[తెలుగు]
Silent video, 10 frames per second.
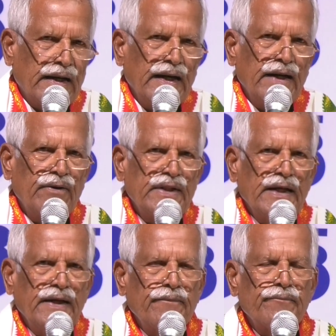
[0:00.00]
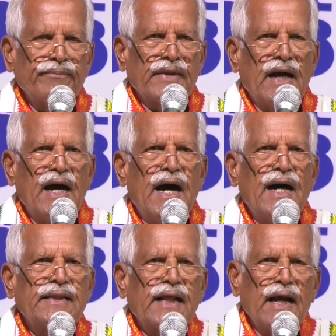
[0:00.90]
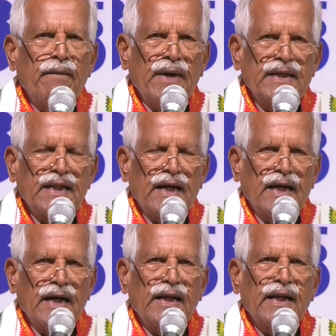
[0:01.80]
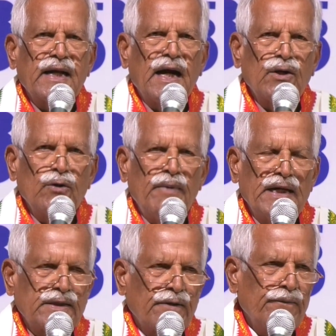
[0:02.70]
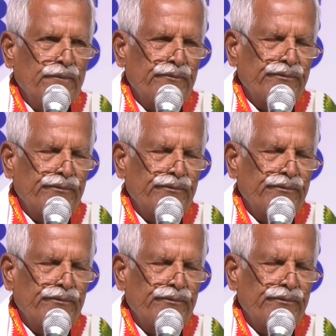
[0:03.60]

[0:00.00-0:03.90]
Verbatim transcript: రెండవది ఆదరా బాదరాగా రికార్డులు మాత్రం